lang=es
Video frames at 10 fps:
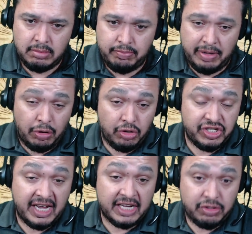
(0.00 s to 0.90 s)
Pero los
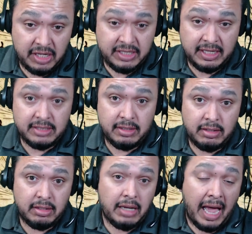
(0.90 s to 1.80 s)
negacionistas
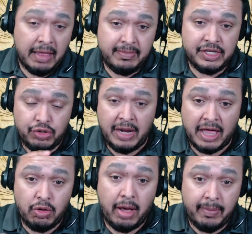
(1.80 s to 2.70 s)
han
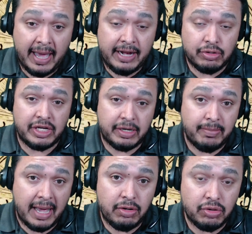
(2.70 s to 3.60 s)
mencionado a varios
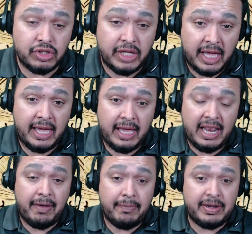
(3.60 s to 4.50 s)
hermanos de
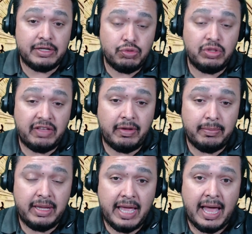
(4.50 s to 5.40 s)
la presunta
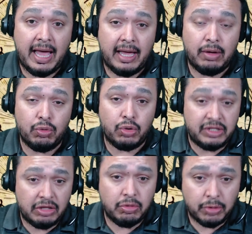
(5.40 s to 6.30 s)
familia
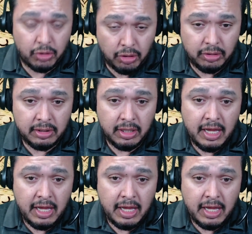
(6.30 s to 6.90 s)
Hurtado Borjón.